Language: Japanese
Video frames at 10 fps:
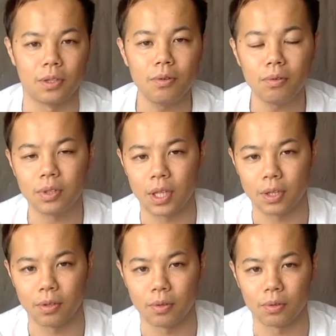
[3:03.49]
うノーって
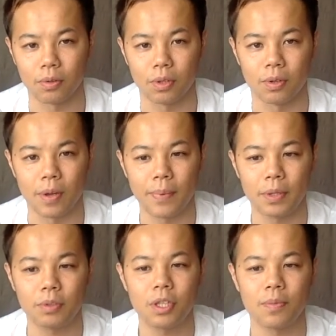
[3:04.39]
いうことっていうのはやっぱり
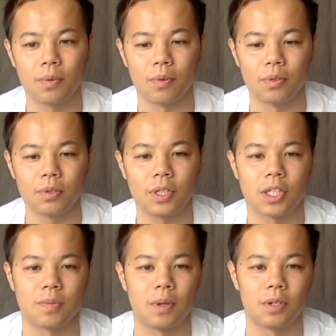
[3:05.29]
どうしても恐れて
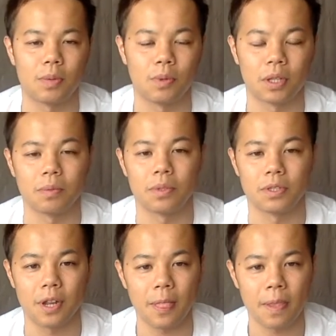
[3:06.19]
しまう生き物だと思うんで
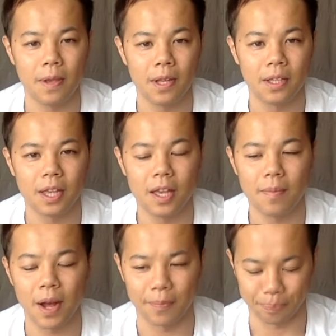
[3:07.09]
すよねで
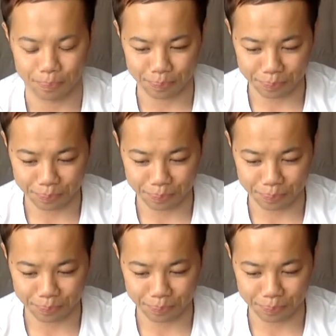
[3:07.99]
まあ